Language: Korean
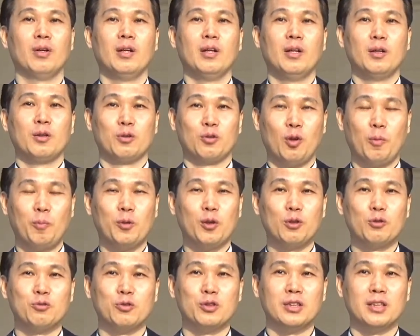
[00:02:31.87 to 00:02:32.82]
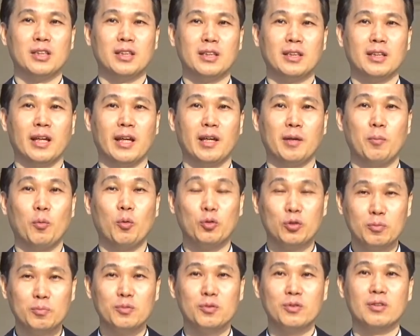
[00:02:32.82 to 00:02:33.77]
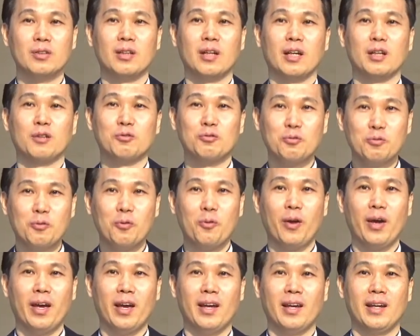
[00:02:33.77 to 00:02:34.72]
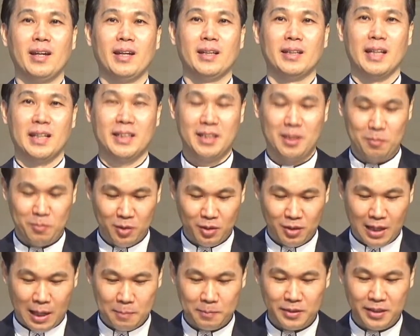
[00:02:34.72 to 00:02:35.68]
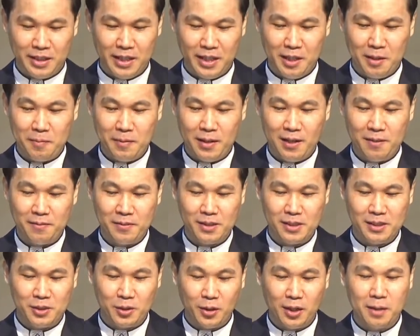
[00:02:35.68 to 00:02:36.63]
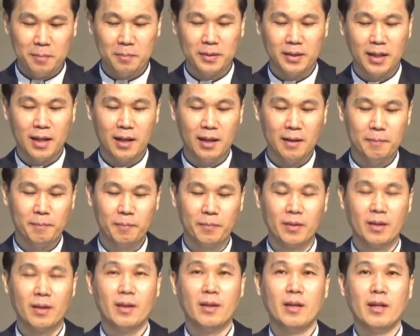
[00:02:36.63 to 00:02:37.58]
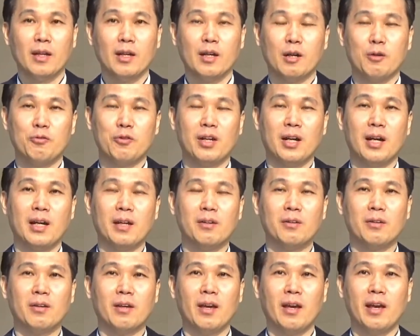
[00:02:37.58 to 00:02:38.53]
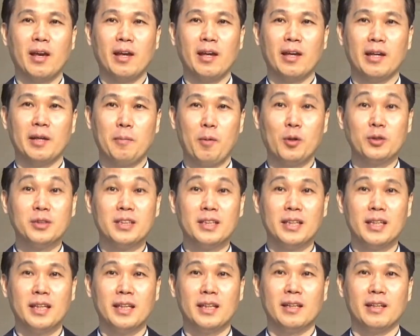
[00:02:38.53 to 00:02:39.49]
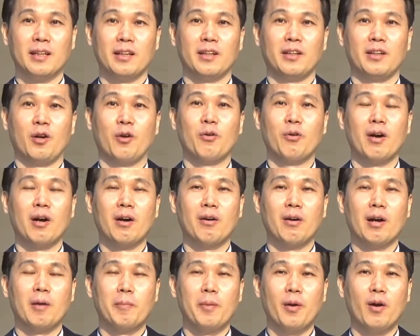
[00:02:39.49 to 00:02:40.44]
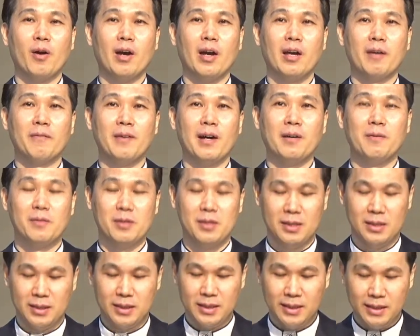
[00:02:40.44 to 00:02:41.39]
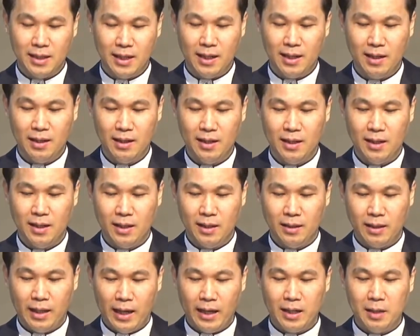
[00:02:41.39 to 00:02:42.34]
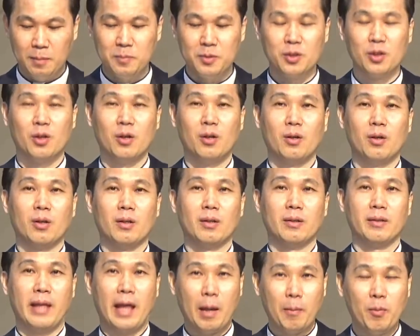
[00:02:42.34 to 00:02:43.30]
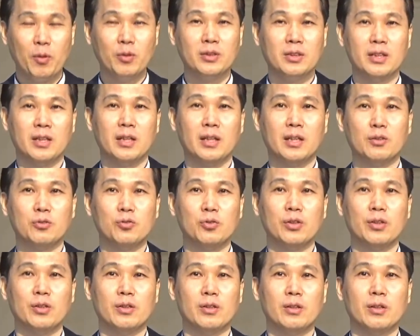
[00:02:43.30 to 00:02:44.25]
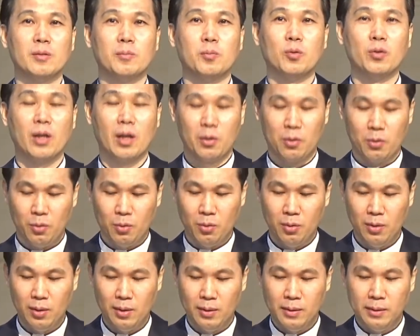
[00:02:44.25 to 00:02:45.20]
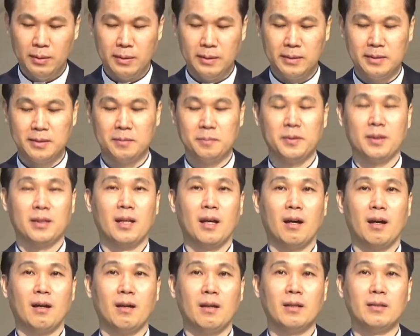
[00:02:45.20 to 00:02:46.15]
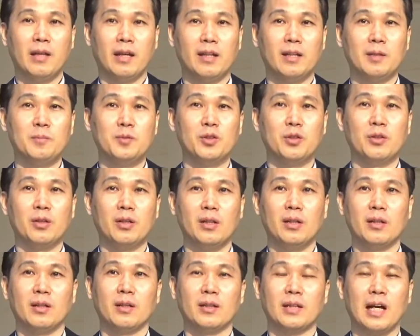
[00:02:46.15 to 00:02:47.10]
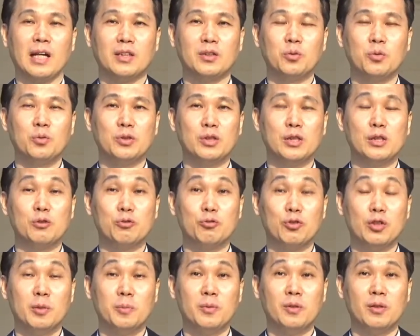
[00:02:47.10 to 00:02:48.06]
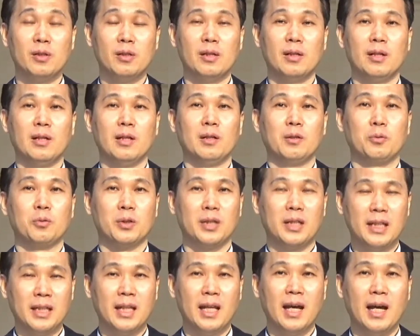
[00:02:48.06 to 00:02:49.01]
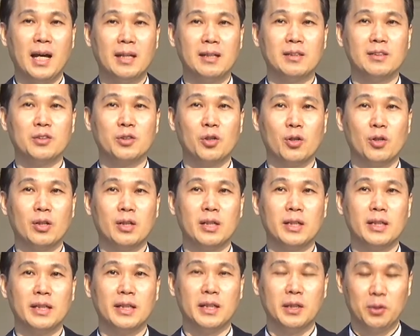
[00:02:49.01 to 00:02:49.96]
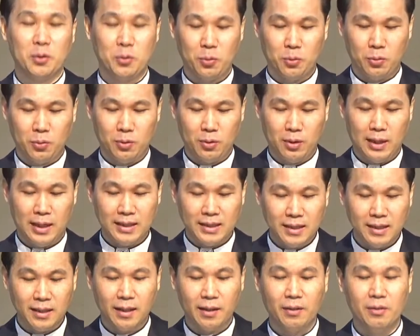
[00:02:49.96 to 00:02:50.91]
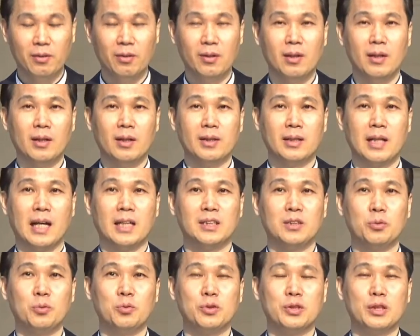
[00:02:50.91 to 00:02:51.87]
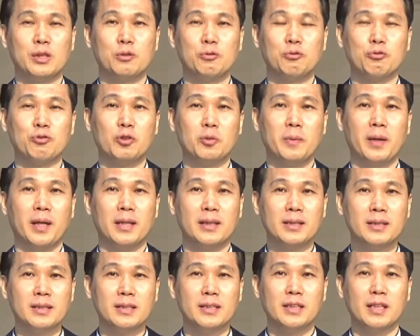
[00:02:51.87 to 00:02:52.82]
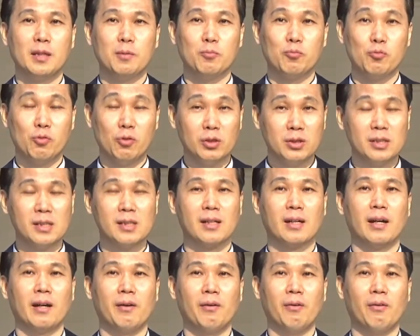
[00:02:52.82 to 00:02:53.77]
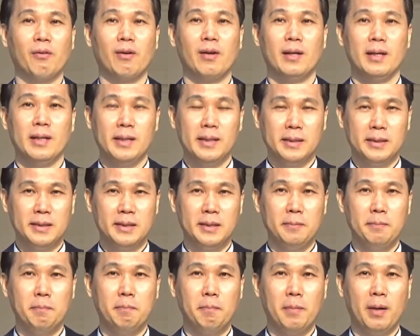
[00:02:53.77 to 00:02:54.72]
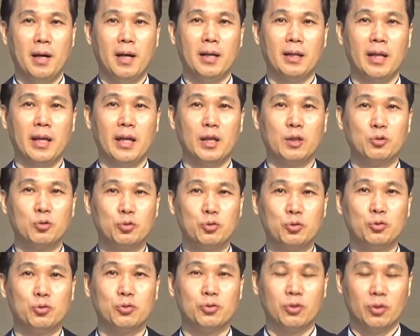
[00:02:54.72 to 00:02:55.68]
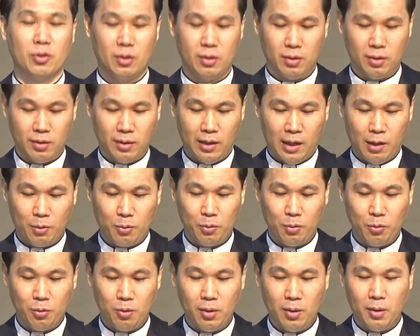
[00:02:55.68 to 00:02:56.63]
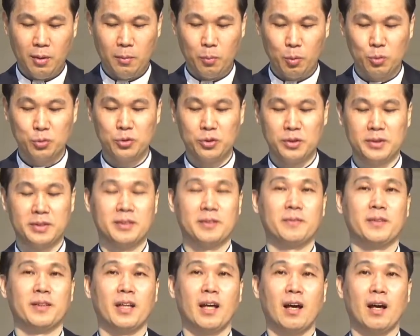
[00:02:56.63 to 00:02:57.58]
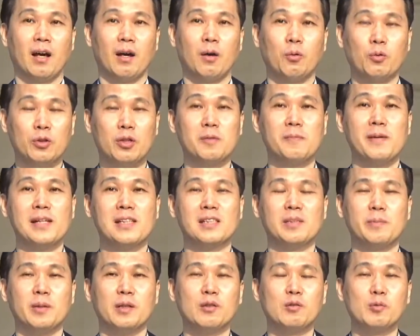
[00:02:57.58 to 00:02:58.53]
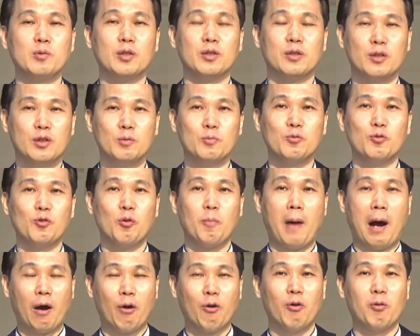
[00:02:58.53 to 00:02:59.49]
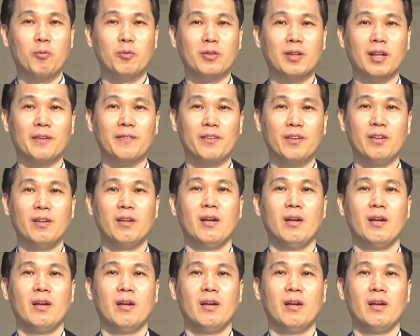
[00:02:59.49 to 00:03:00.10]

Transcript: 또 섬겨주신 예, 모든 분들의 수고에 다시 한번 감사의 마음을 전합니다. 그러니까 우리가 이렇게 멋진 영광과 평화의 밤을 지나 대림절 네 번째 주일을 보내고 있습니다. 이 대림절이 다시 오실 주님을 또 기대하는 절기이기도 하잖아요. 다시 오실 주님의 특징이 무엇일까요? 심판의 주라고 볼 수 있습니다. 오늘 말씀의 흐름으로 바꿔본다면